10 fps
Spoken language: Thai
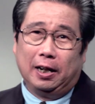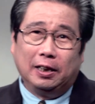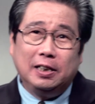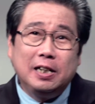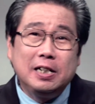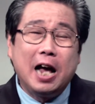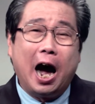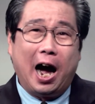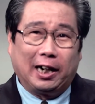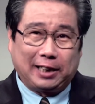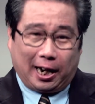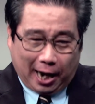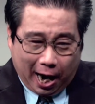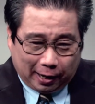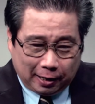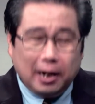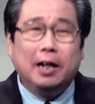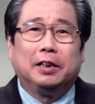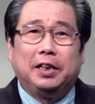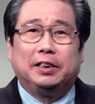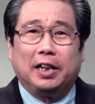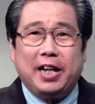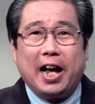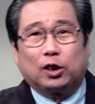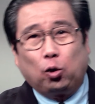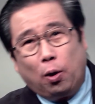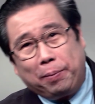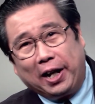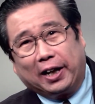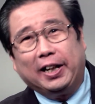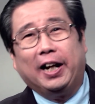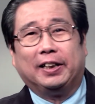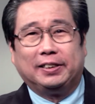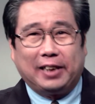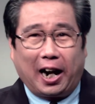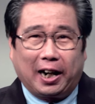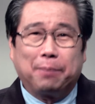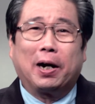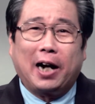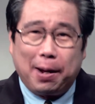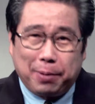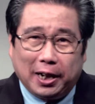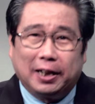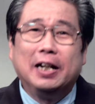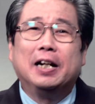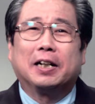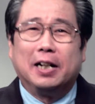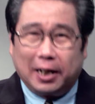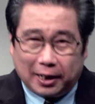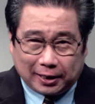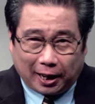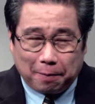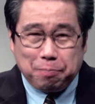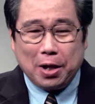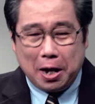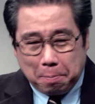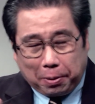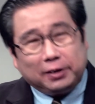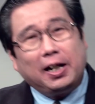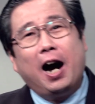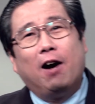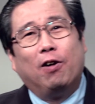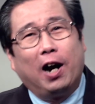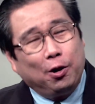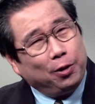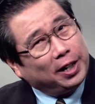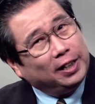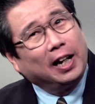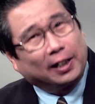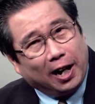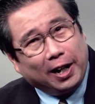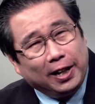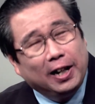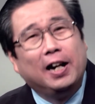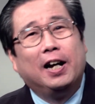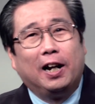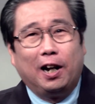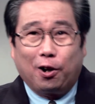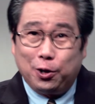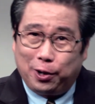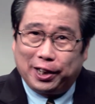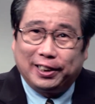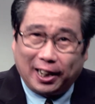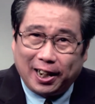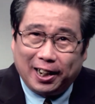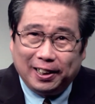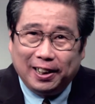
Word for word: หรืออย่าห่างจากการที่จะแยกตัวเป็นเอกเทศจากพระกายพระคิดคือคิดจักรพระเจ้าให้เราอยู่ในคิดจักไหน เราก็อยู่ในคิดจักนั้น